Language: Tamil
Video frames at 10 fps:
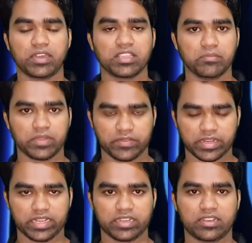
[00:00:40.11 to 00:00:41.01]
பாதிக்கப்பட்டு
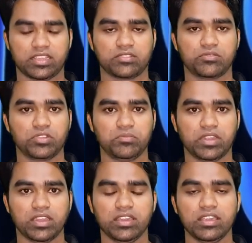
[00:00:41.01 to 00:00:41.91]
வருகின்றனர்
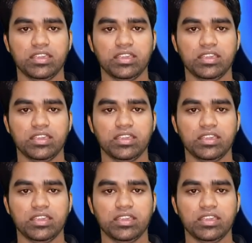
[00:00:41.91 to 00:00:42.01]
குறிப்பாக